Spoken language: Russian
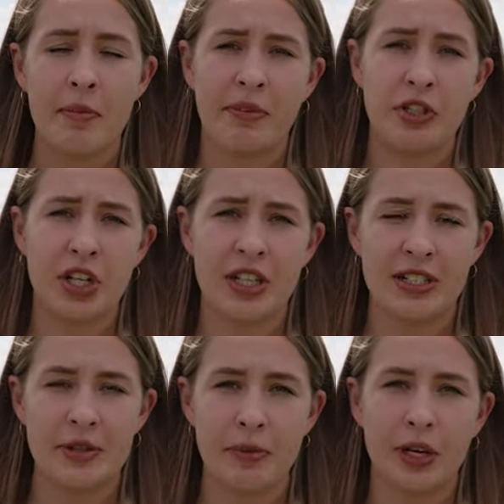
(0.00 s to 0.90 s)
Повышение
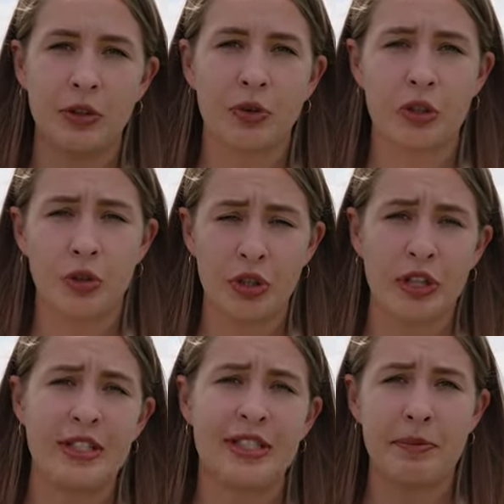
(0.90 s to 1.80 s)
температуры до
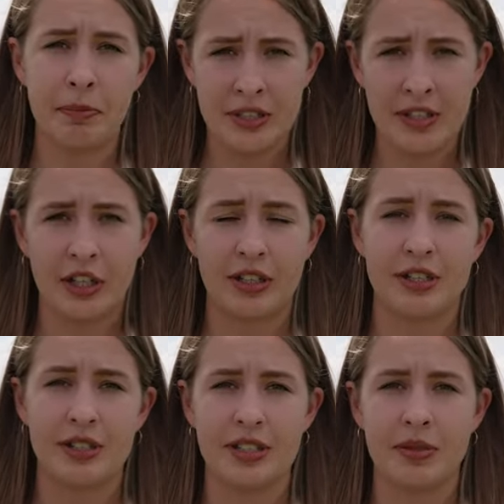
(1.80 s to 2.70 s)

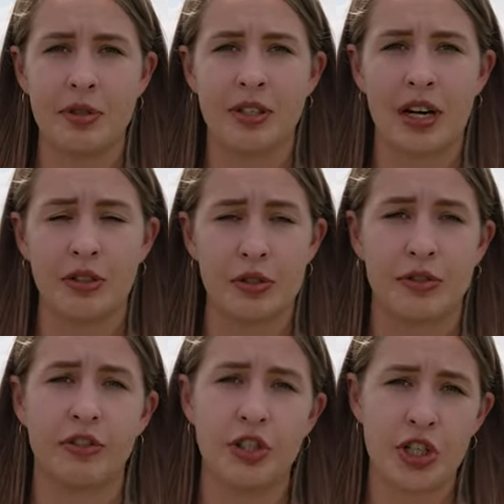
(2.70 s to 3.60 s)
35-37
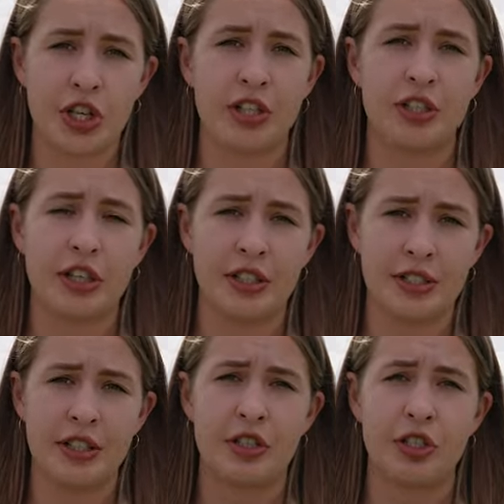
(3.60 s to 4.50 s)
градусов в течение
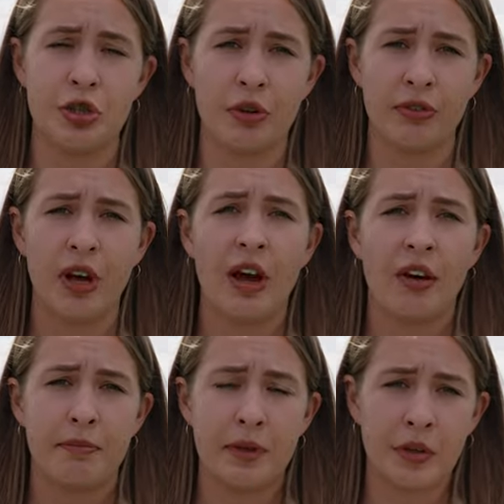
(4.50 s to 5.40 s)
30 часов
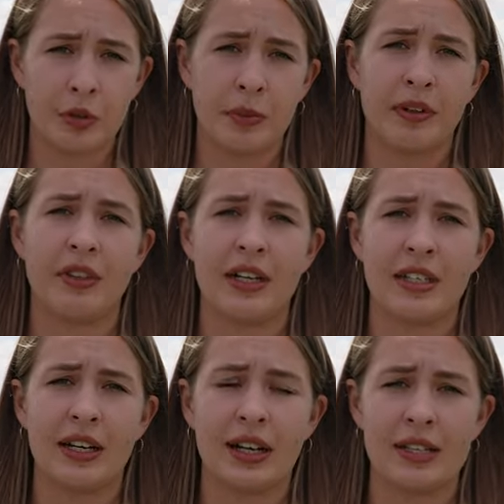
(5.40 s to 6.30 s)
в период
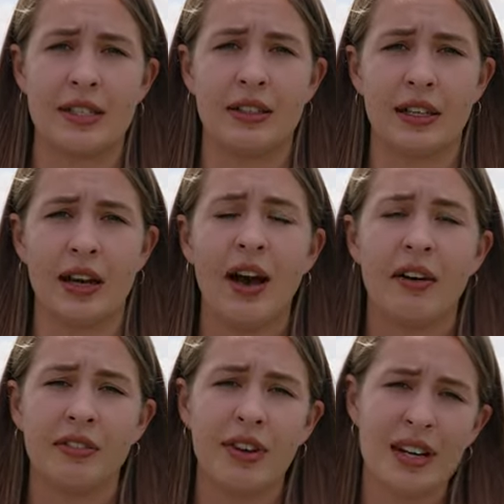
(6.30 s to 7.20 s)
появления корзинки
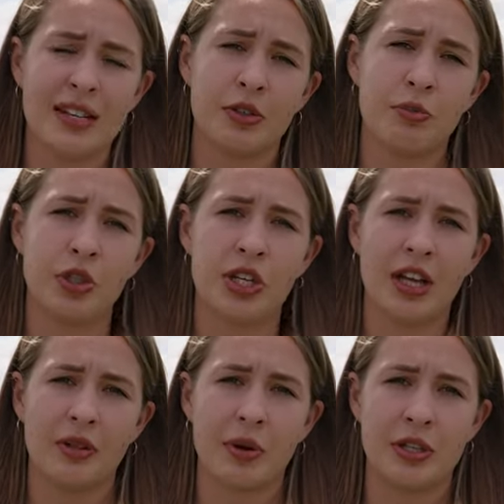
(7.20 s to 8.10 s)
в два раза
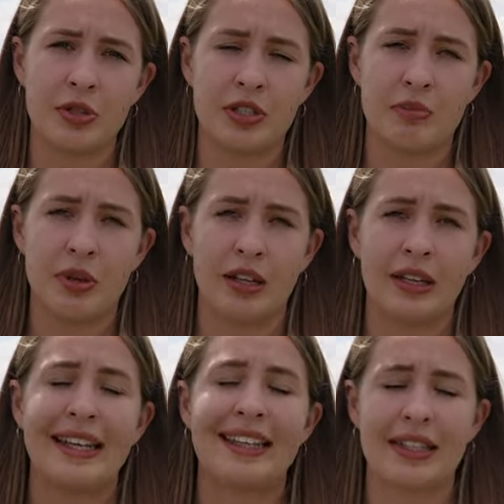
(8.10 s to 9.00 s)
уменьшает массу семян
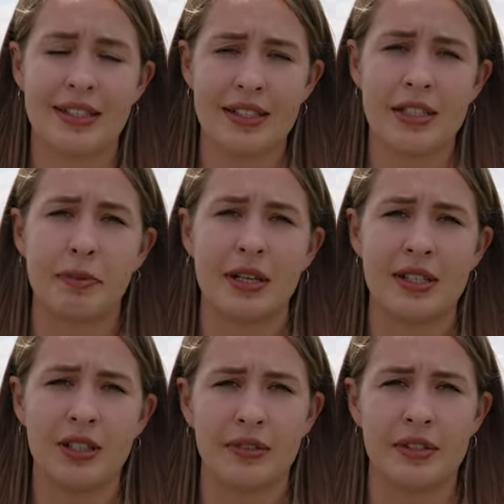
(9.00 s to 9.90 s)
и на
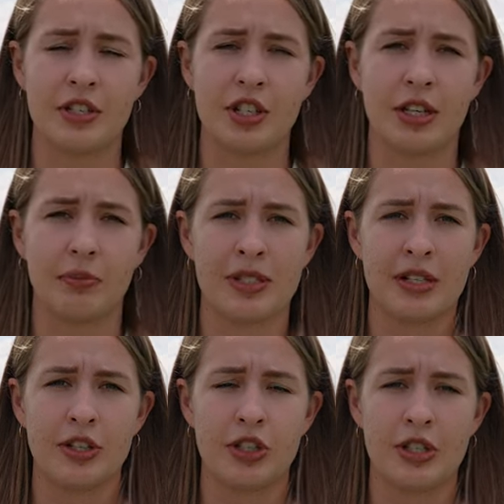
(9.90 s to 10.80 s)
10% снижает
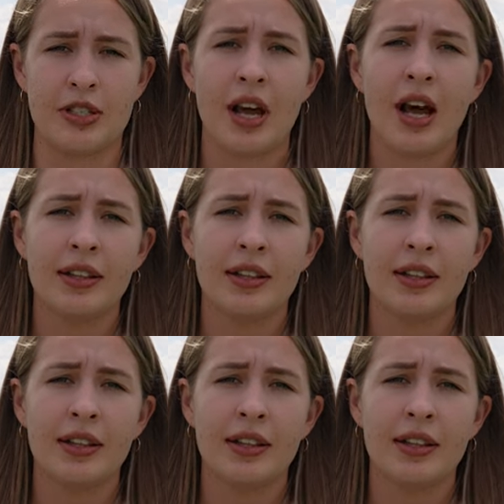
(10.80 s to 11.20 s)
масличность.